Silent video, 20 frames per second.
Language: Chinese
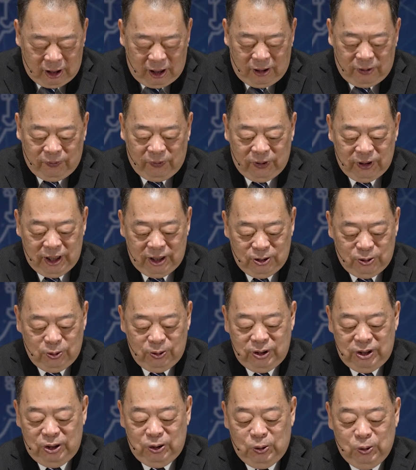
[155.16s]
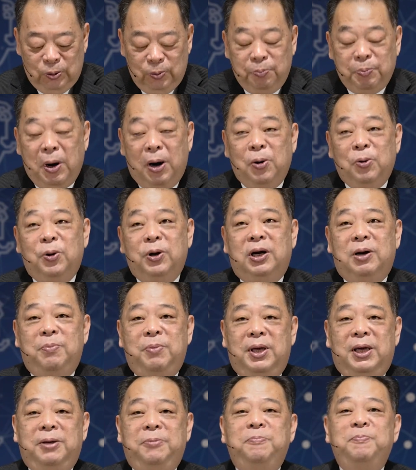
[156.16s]
祷告奉耶稣基督宝贵
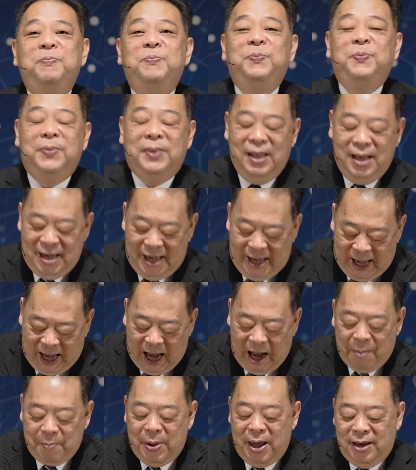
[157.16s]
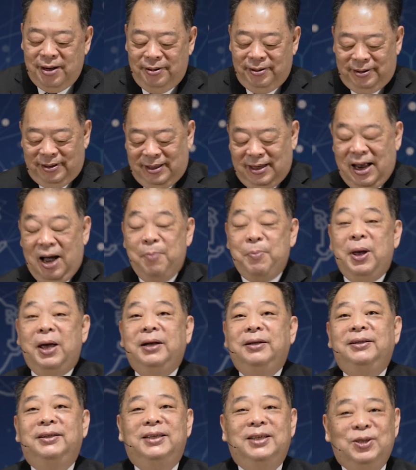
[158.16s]
的名，阿门，阿
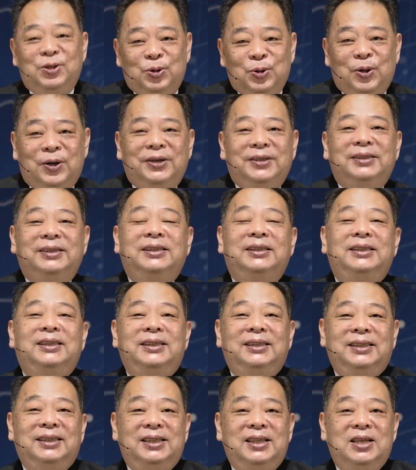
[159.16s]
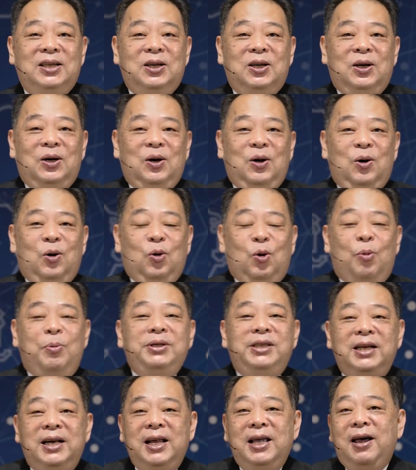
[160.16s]
门，请坐。
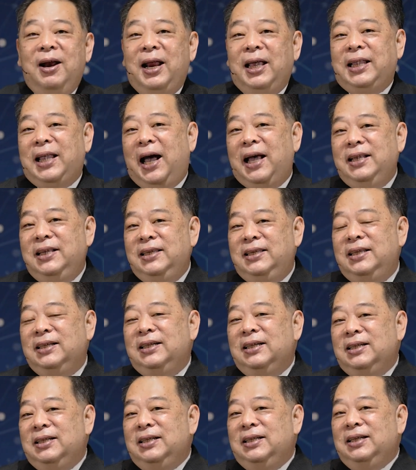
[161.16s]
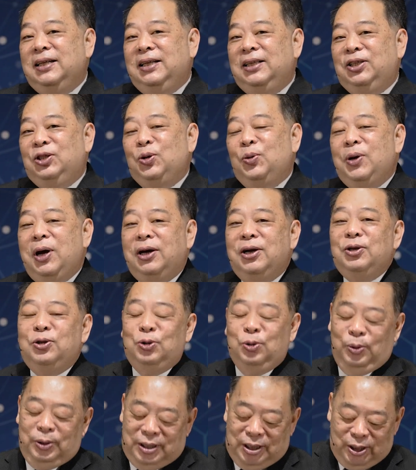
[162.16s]
我们今天要来谈这个重要
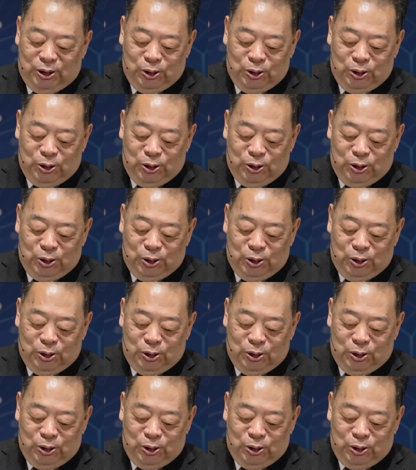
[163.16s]
的主